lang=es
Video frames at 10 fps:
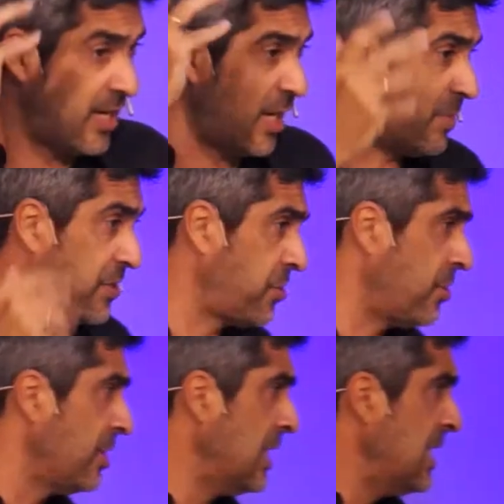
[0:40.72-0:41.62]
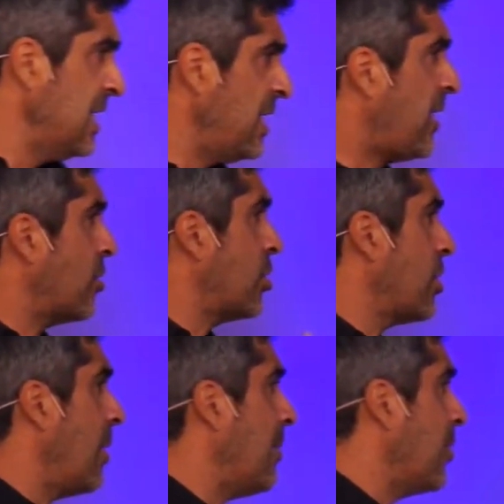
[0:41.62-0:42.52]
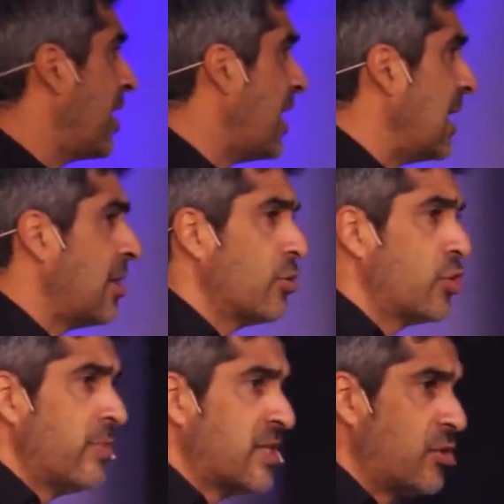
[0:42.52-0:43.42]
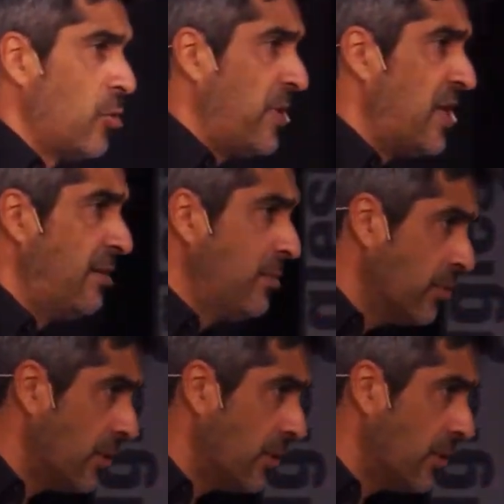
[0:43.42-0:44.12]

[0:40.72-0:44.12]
quién era el mayor, y que nosotros hablamos de que era la discusión más estúpida del